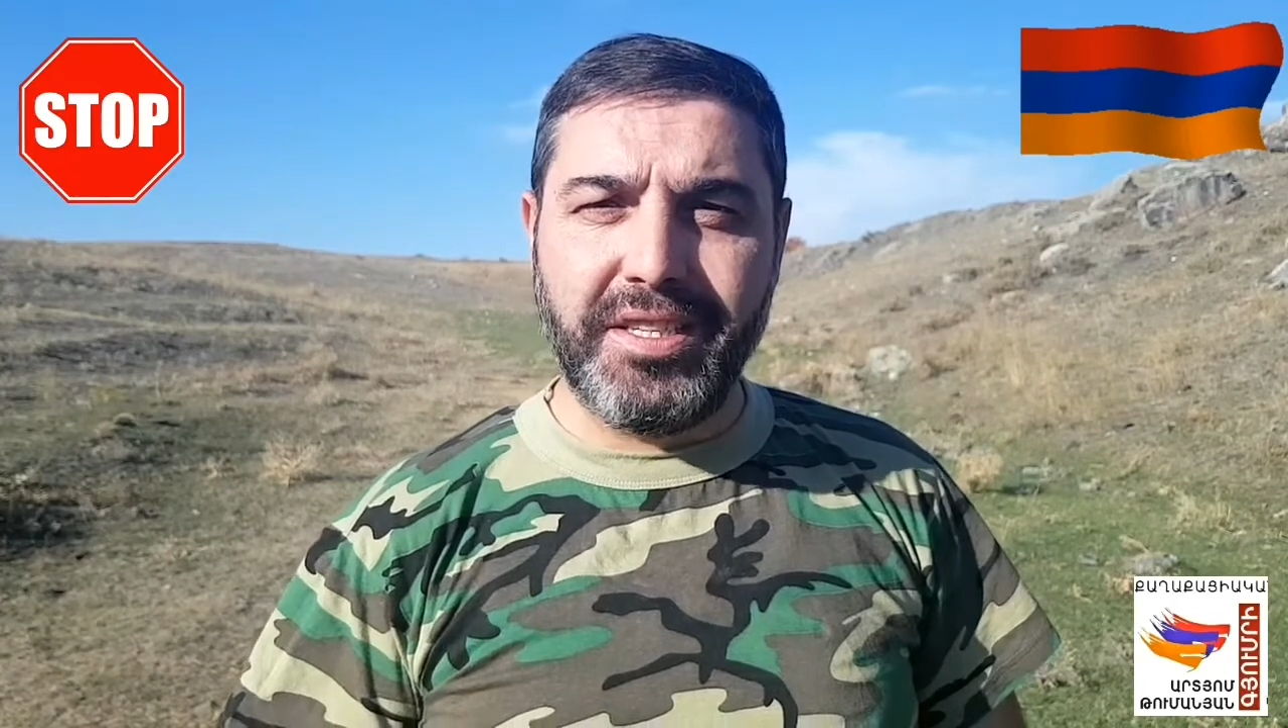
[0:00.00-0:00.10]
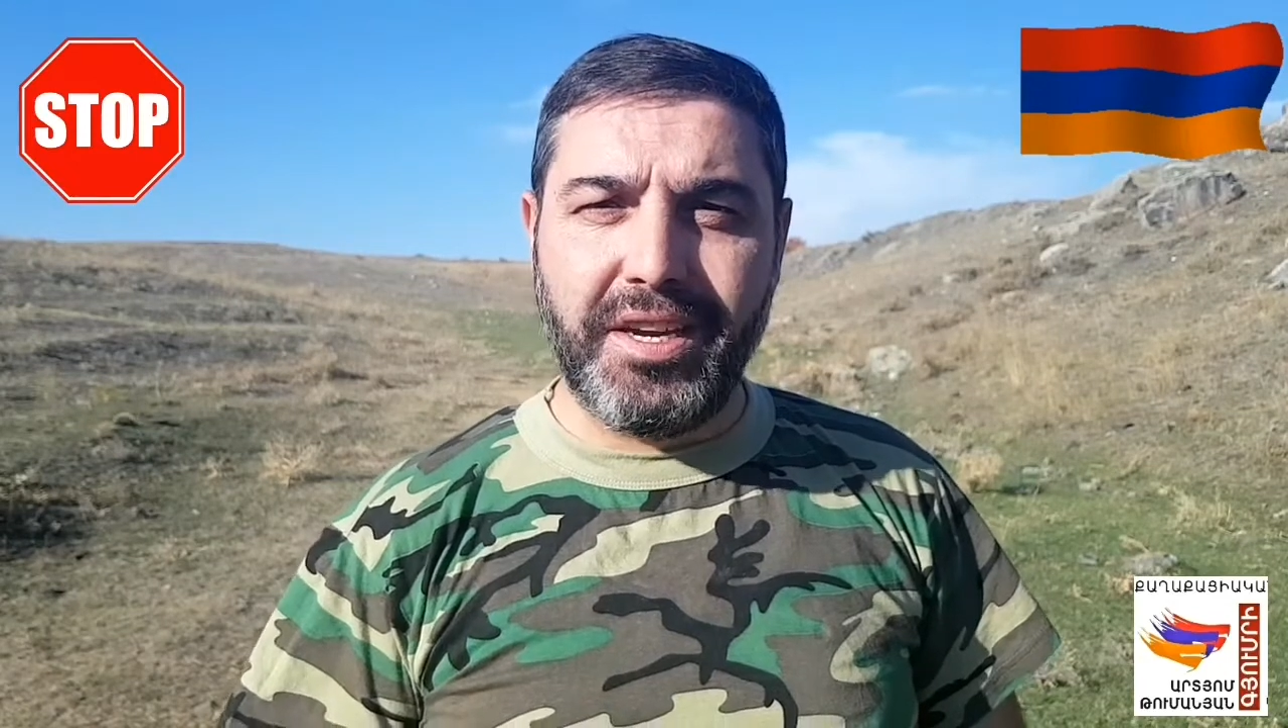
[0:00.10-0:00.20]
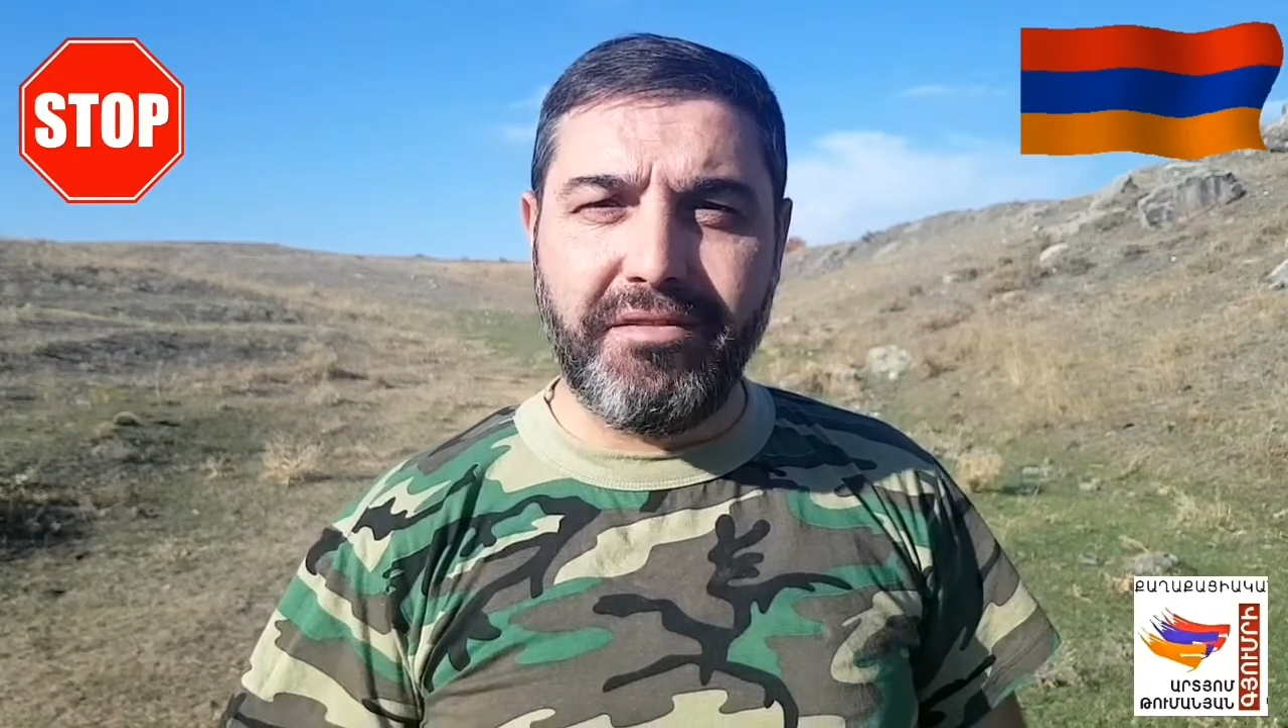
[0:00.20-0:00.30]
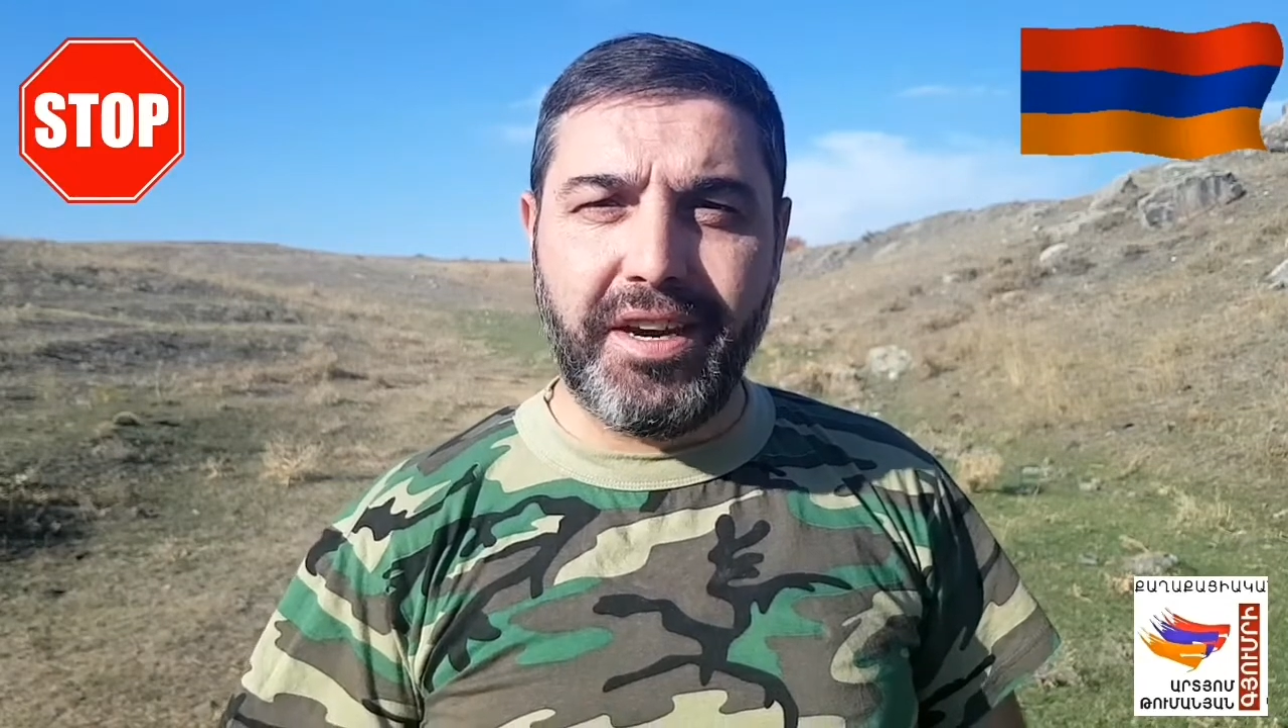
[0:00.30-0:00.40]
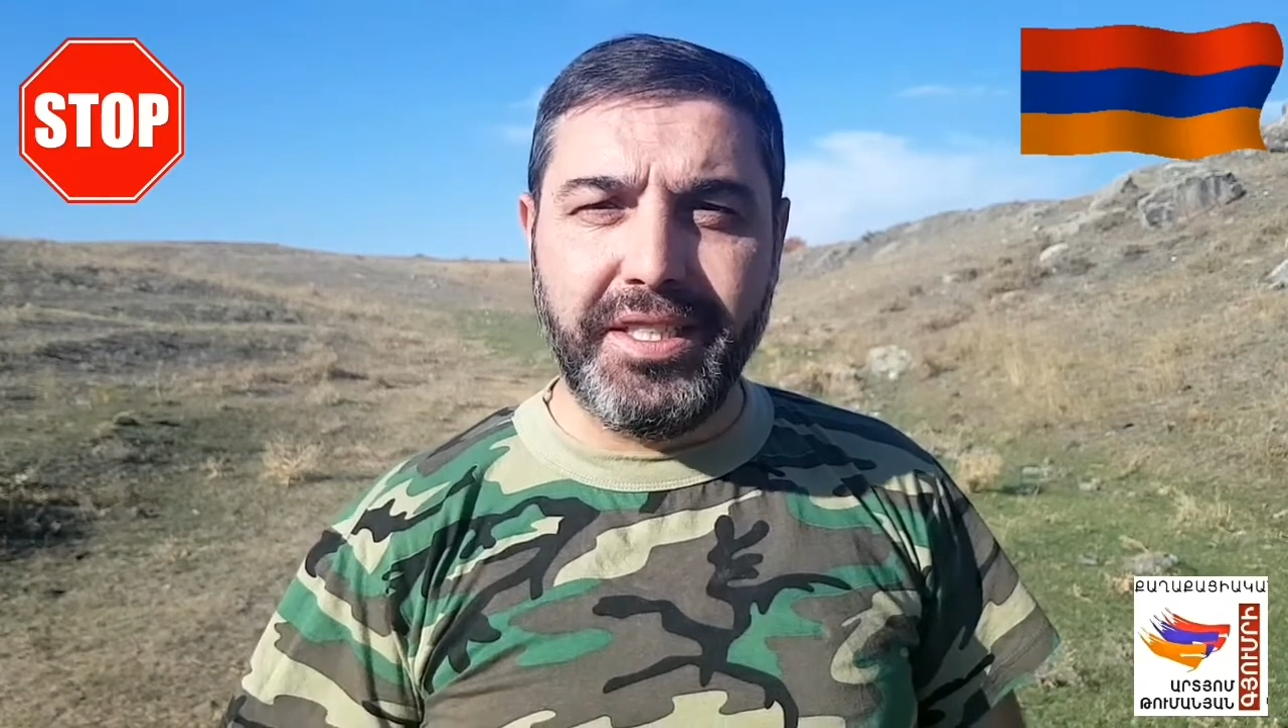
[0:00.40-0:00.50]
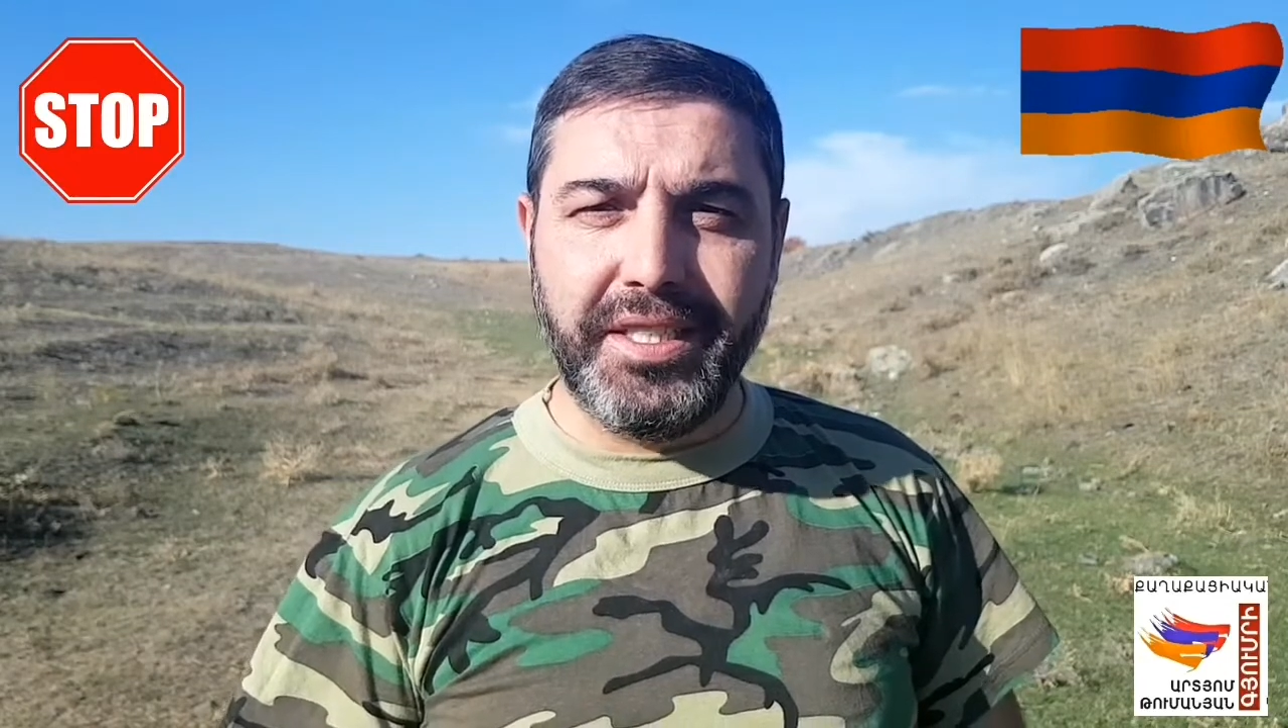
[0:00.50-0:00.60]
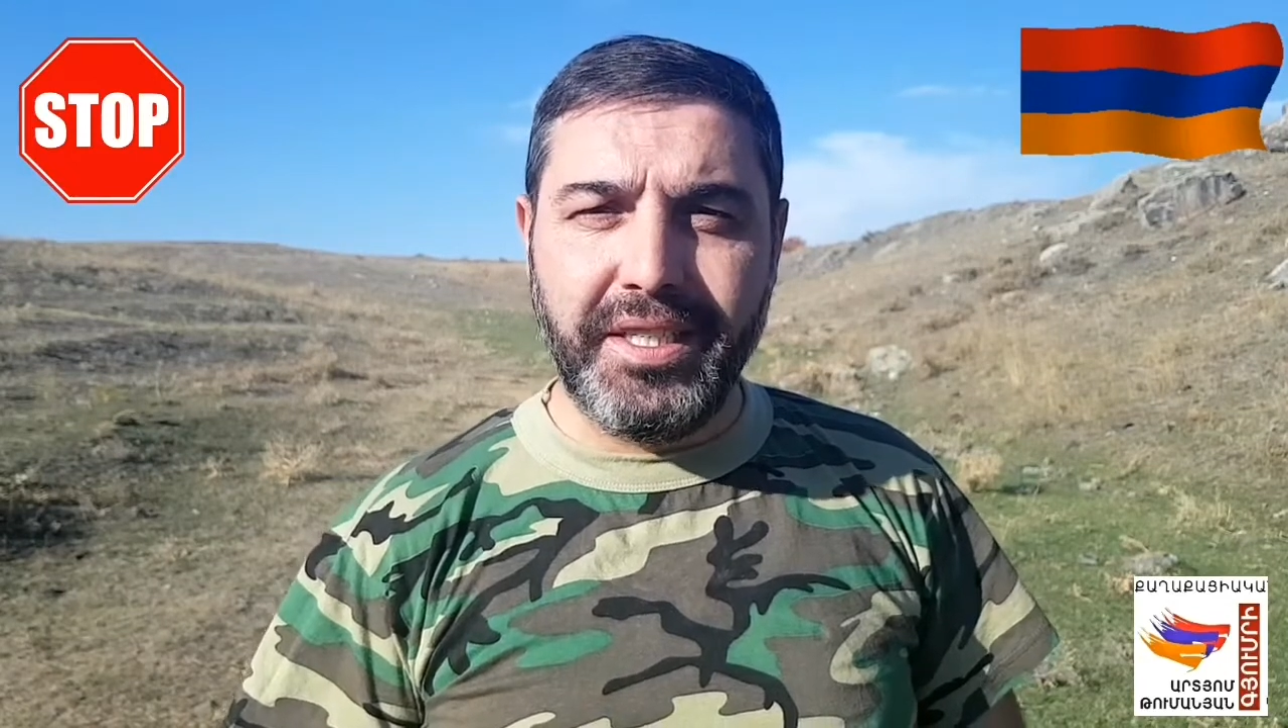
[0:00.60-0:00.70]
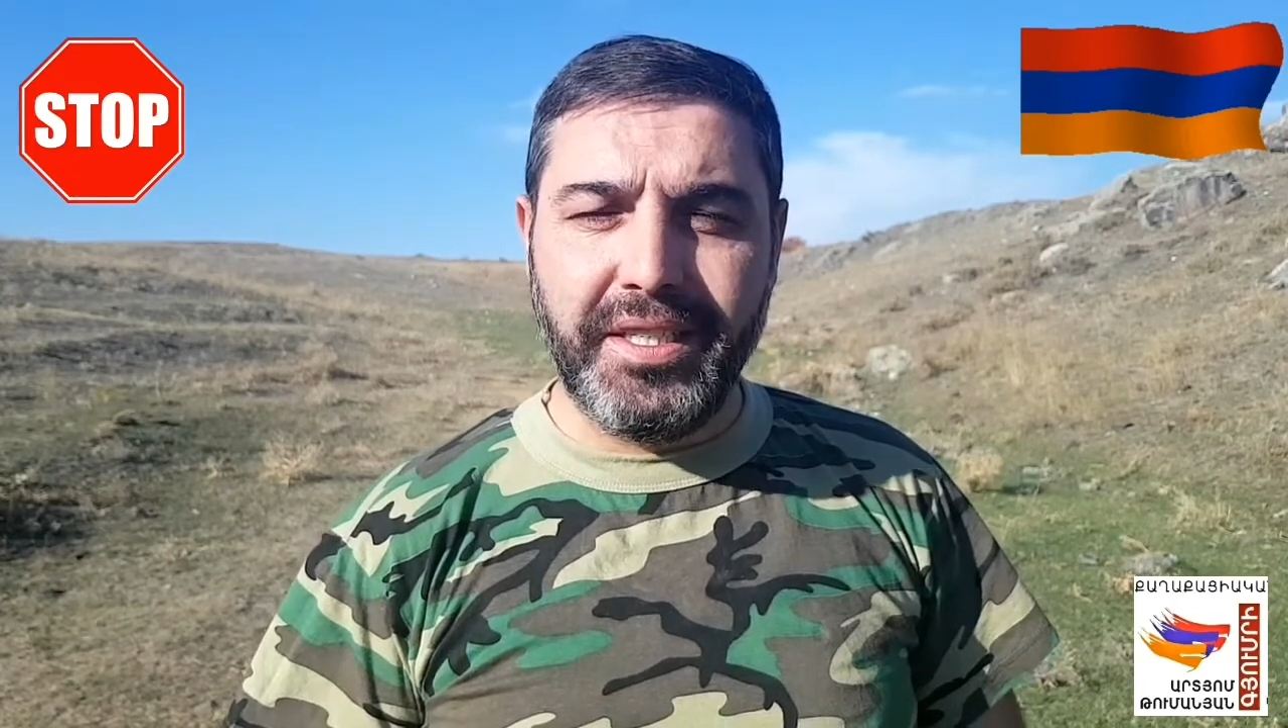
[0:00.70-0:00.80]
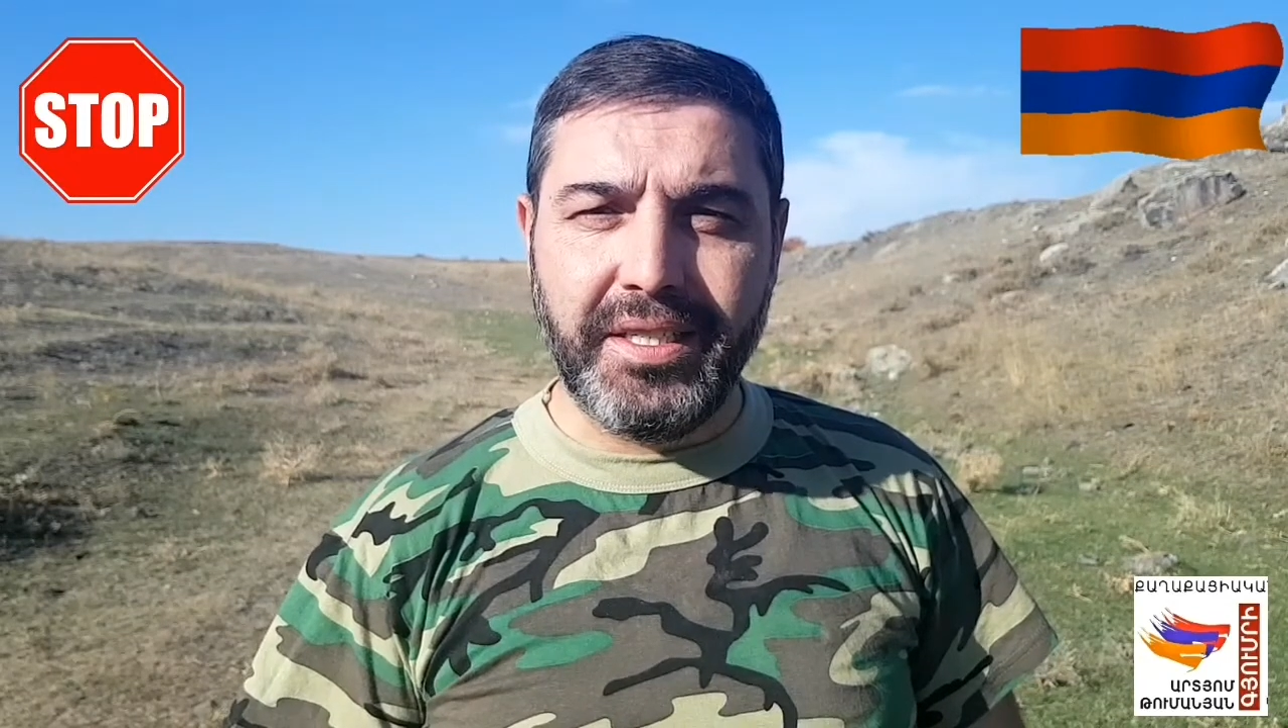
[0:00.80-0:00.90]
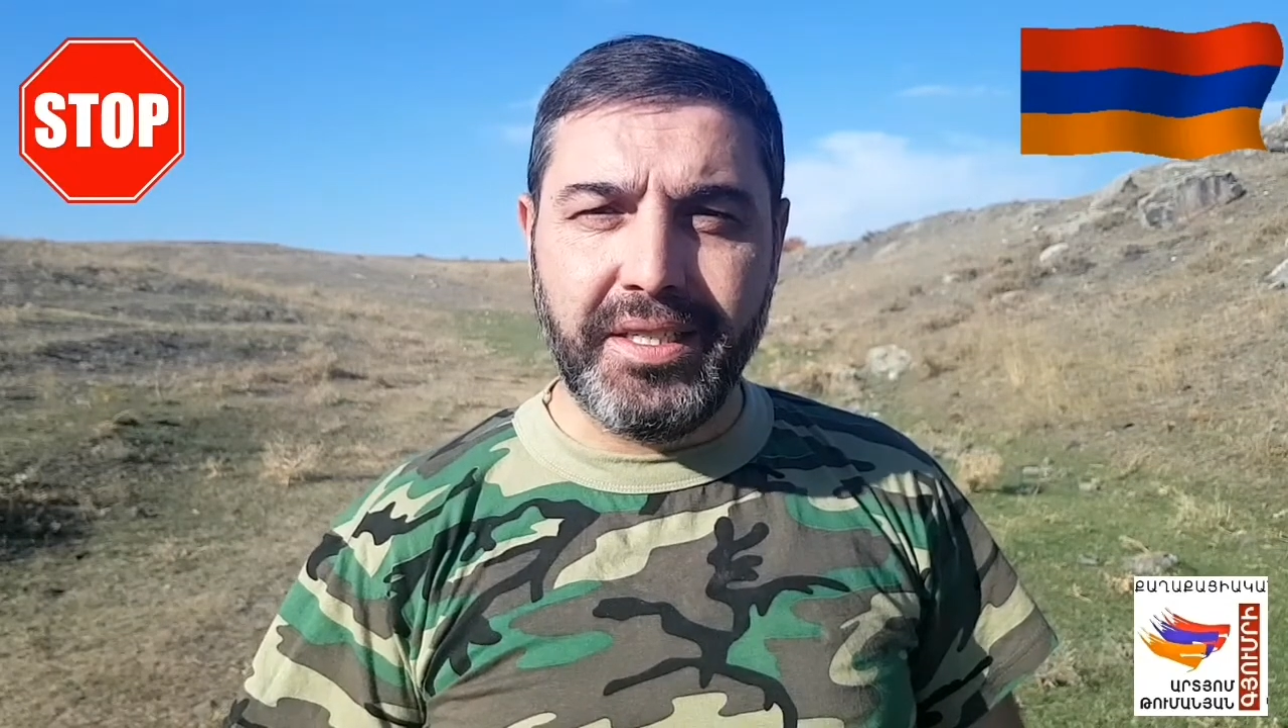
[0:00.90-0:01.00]
дней
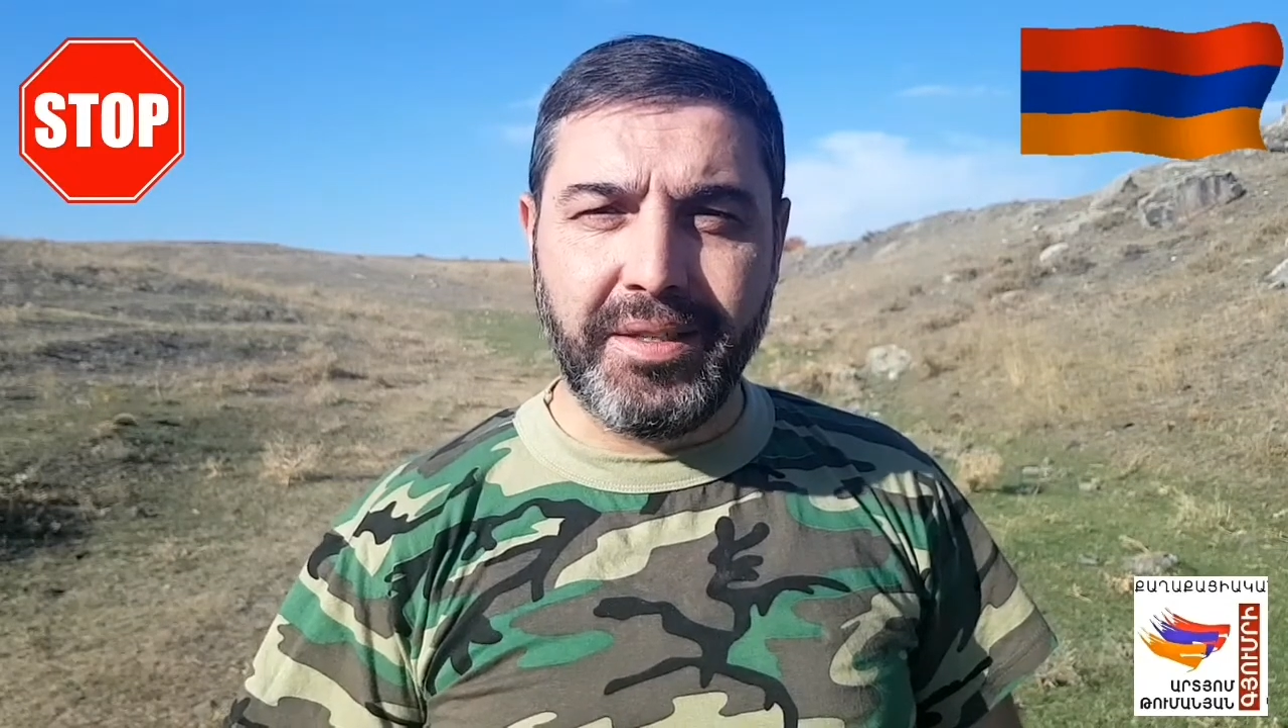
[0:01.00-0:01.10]
войны